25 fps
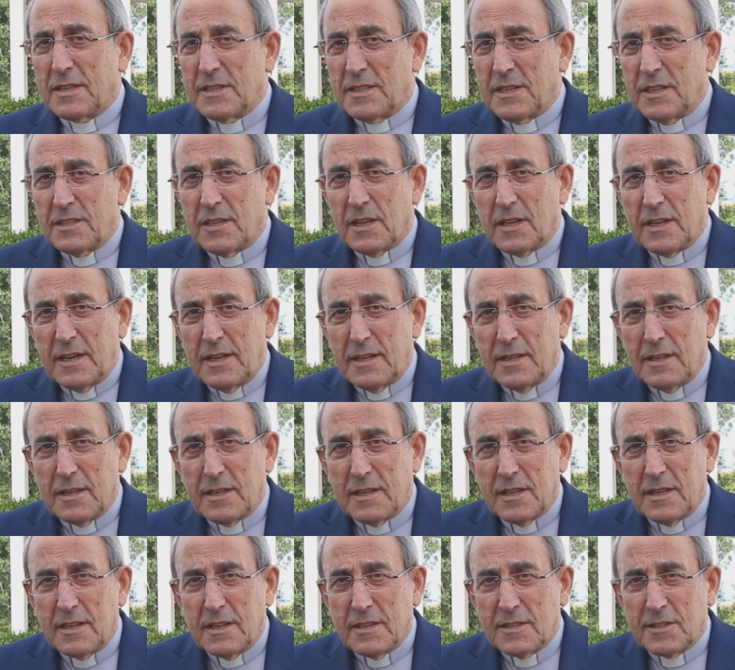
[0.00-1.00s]
que seja
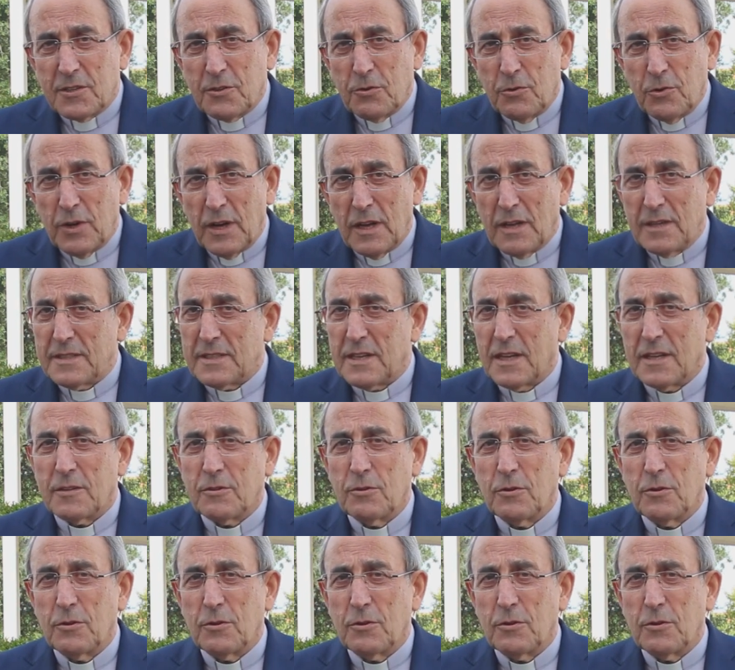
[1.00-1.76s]
garantida a segurança a